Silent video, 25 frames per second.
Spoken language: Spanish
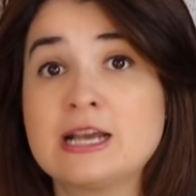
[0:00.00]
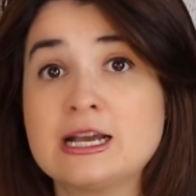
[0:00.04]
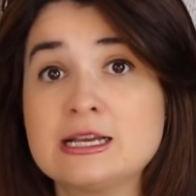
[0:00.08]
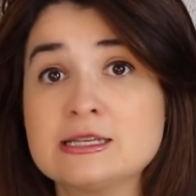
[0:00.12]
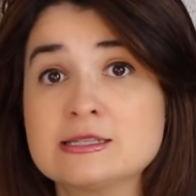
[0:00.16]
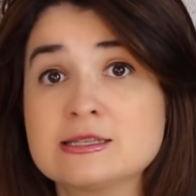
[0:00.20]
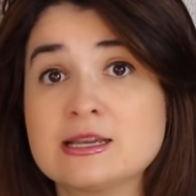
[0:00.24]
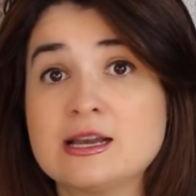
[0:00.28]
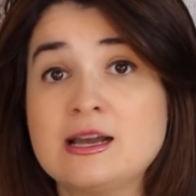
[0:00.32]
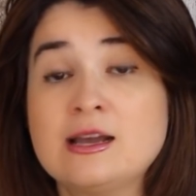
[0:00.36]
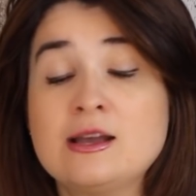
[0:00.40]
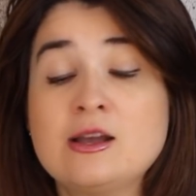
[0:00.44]
en
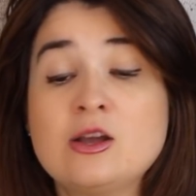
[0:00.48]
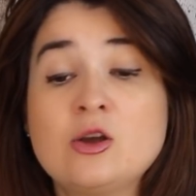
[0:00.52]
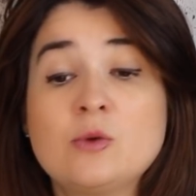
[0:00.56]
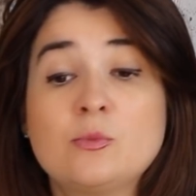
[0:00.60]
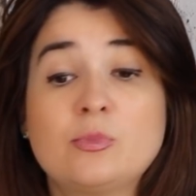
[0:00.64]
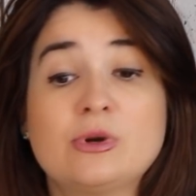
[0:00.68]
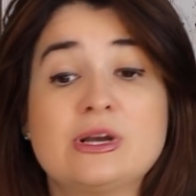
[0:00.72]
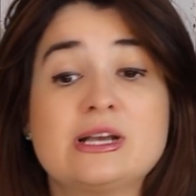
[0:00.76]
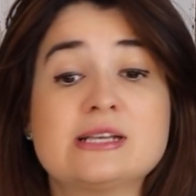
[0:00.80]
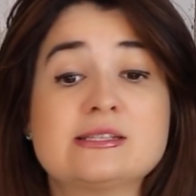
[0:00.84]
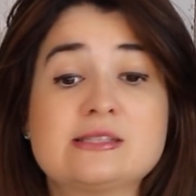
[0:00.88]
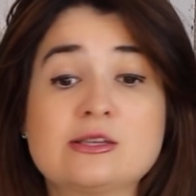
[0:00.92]
casa,
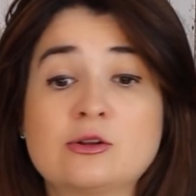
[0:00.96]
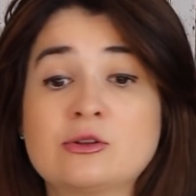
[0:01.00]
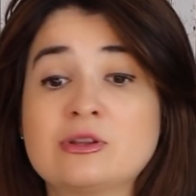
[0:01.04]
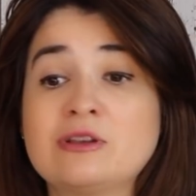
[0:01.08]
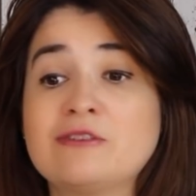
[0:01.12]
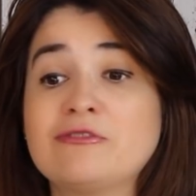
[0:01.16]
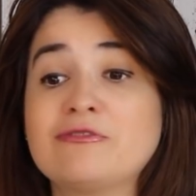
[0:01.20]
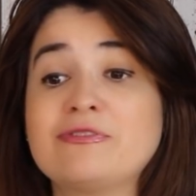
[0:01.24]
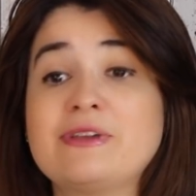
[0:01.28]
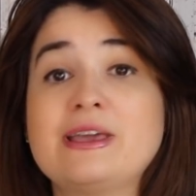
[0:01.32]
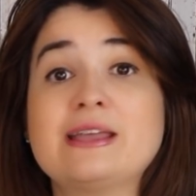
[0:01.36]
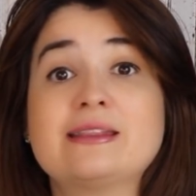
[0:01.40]
puedes hacer
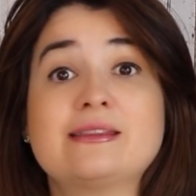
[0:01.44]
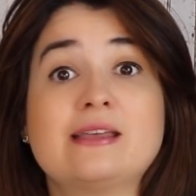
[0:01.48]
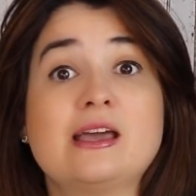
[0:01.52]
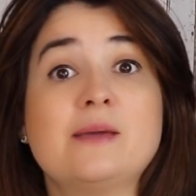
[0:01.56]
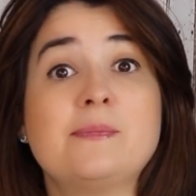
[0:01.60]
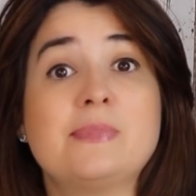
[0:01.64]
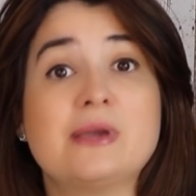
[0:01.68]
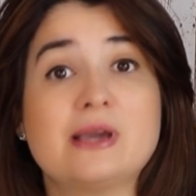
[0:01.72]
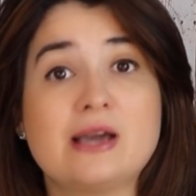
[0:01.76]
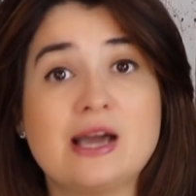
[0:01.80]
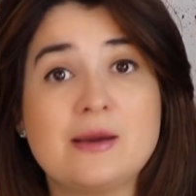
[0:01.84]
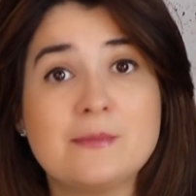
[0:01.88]
una fiesta
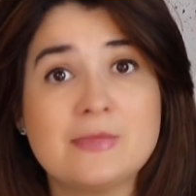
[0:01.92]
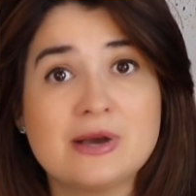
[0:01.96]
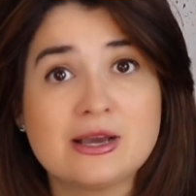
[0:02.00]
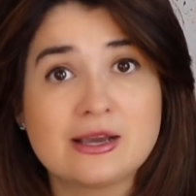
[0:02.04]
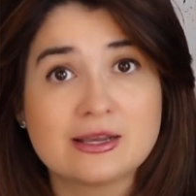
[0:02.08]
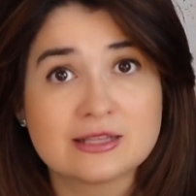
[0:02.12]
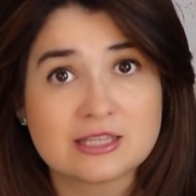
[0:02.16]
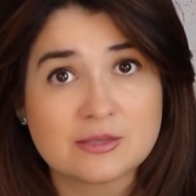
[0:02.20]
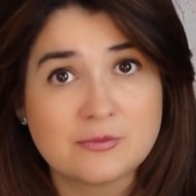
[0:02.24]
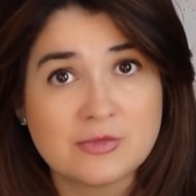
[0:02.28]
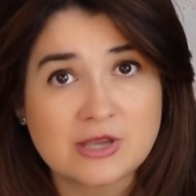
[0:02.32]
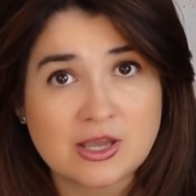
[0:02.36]
de
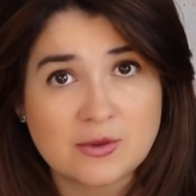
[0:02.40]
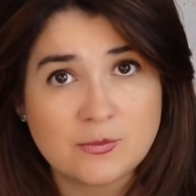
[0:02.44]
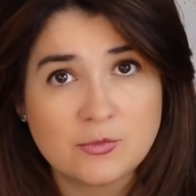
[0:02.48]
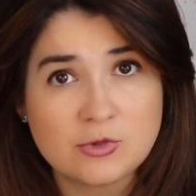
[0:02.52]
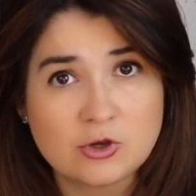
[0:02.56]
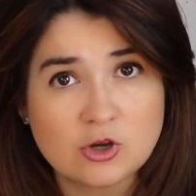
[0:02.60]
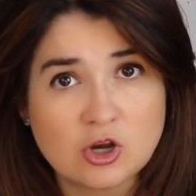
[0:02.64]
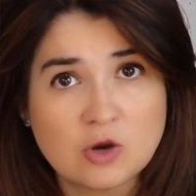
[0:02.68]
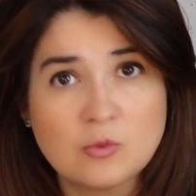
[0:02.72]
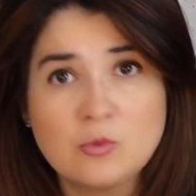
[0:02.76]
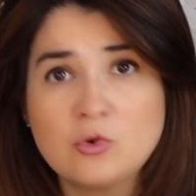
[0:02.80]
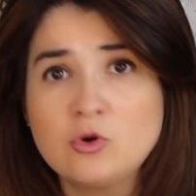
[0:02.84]
pijamas, que también es
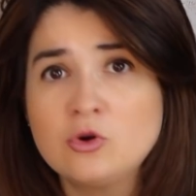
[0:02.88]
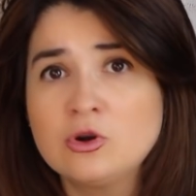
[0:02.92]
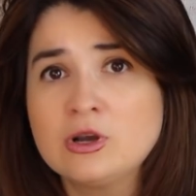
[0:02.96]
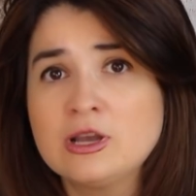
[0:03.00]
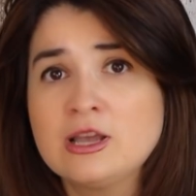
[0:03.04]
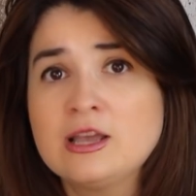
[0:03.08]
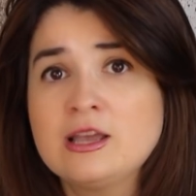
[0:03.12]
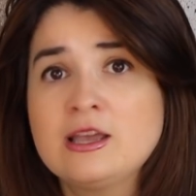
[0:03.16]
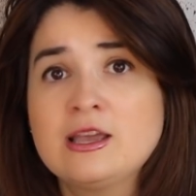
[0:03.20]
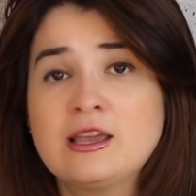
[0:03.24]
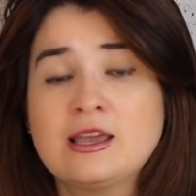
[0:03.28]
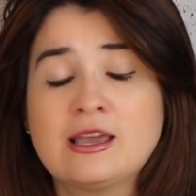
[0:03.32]
muy común,